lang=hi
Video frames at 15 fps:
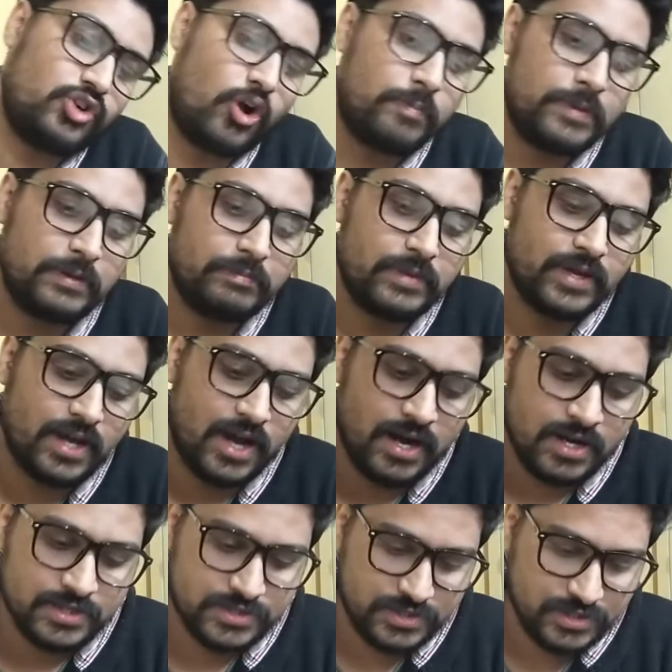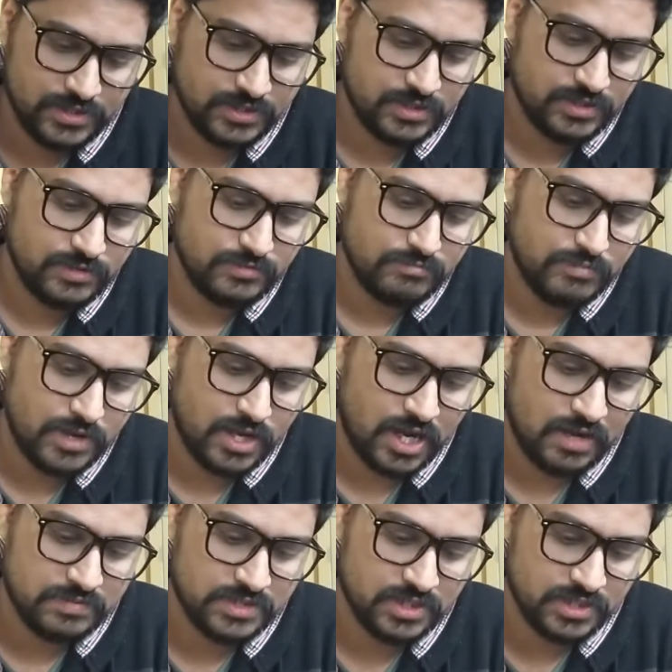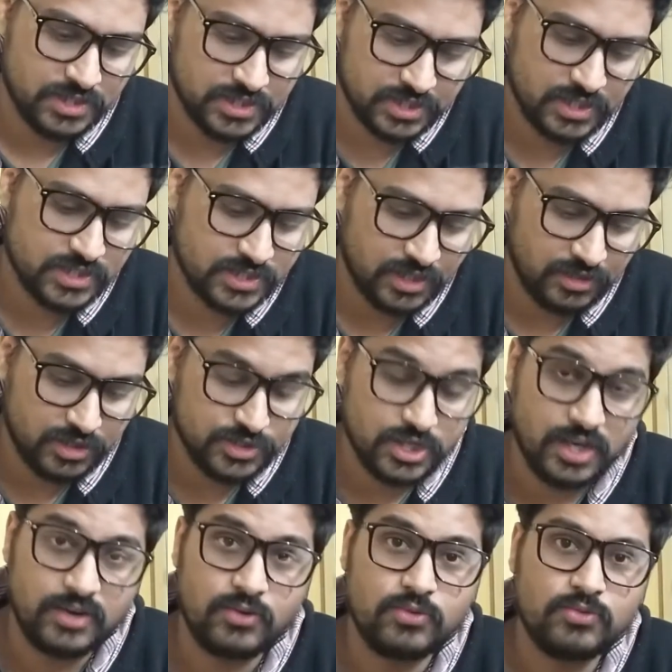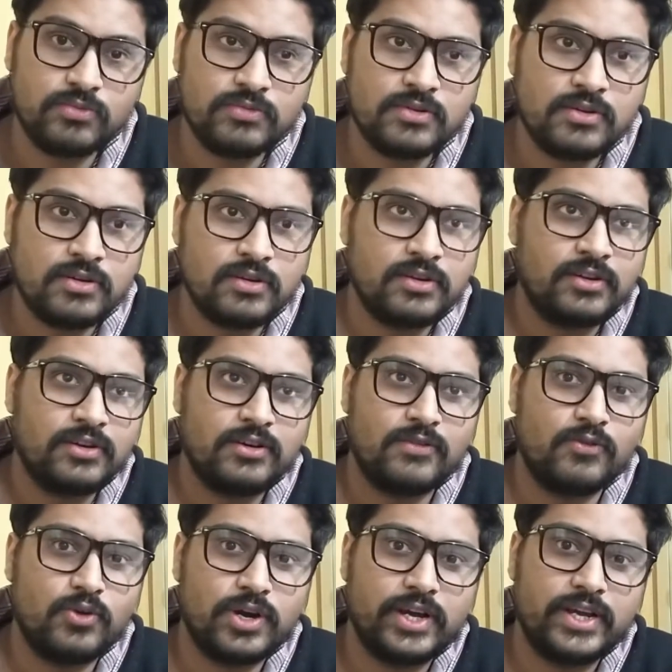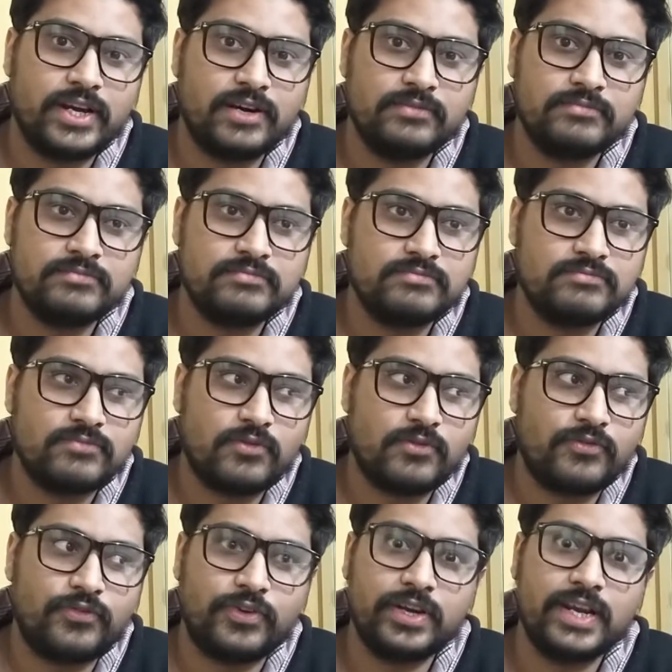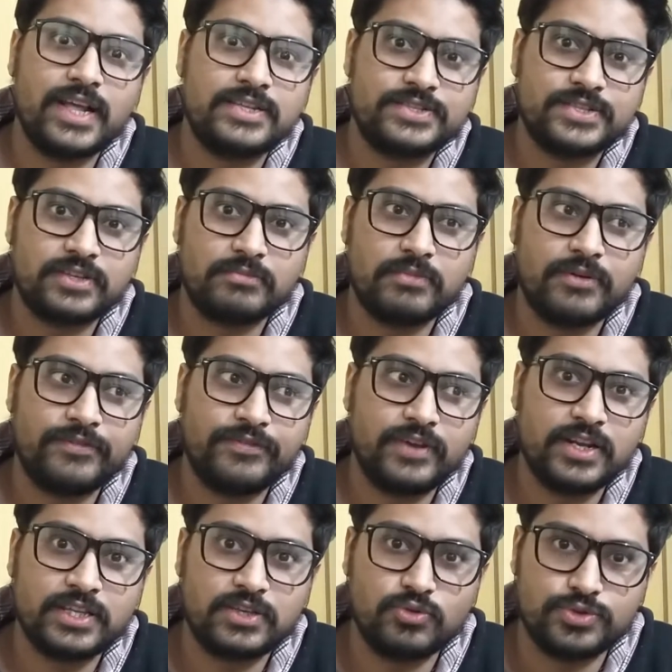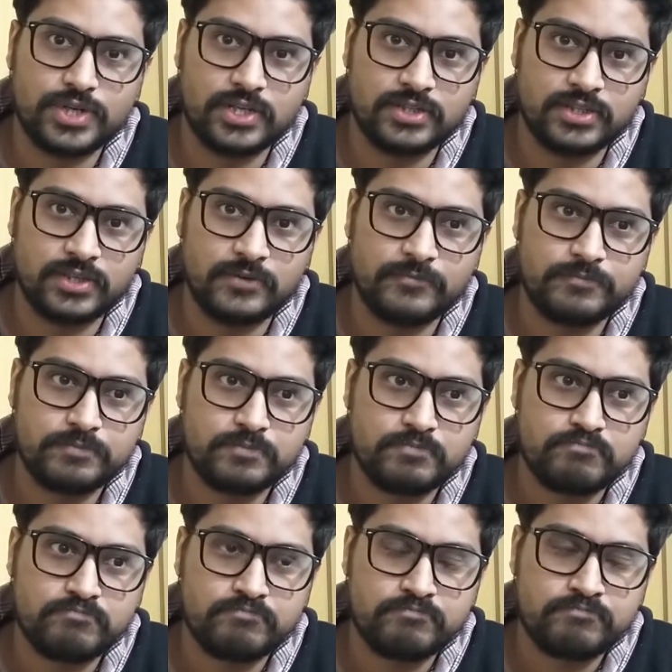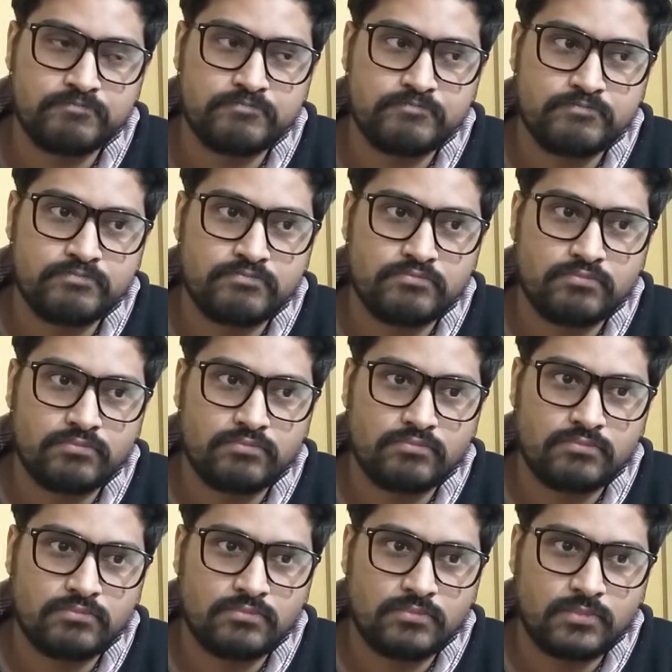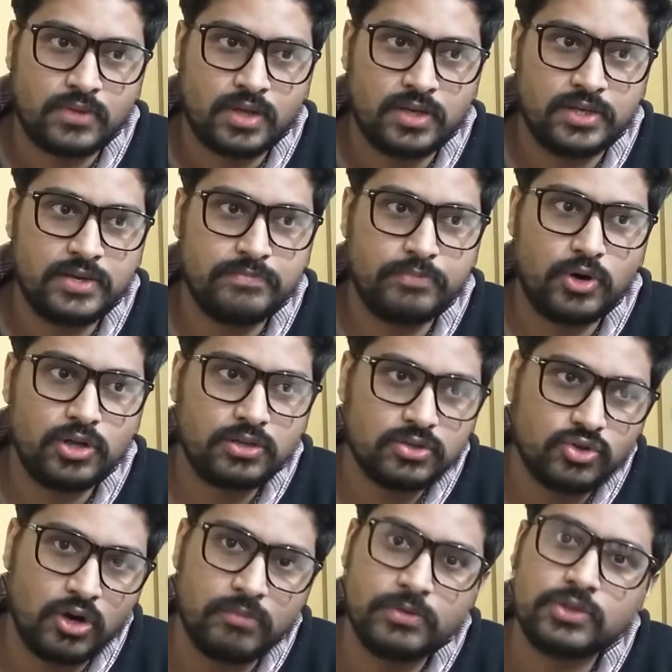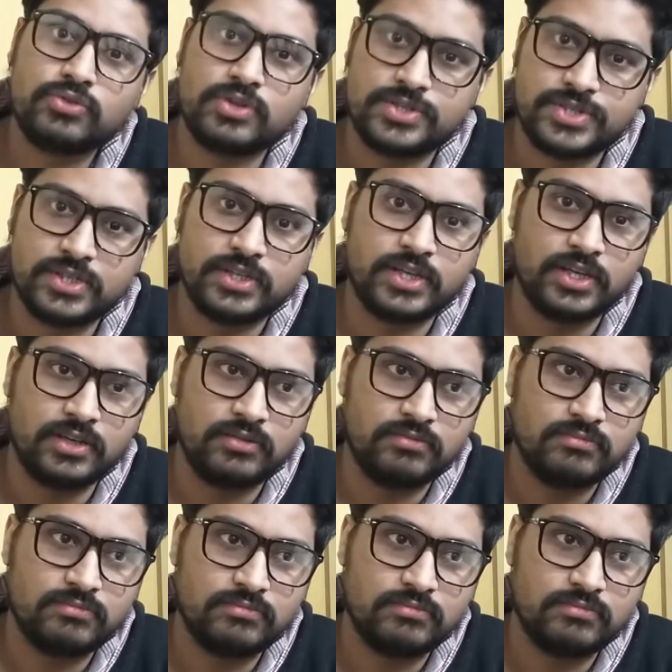टॉपिक में आज मैं आपसे डिस्कस करने जा रहा हूं वो है हम फ्रीलांसिंग में फेल क्यों हो जाते हैं ये बहुत कॉमन क्वेश्चन है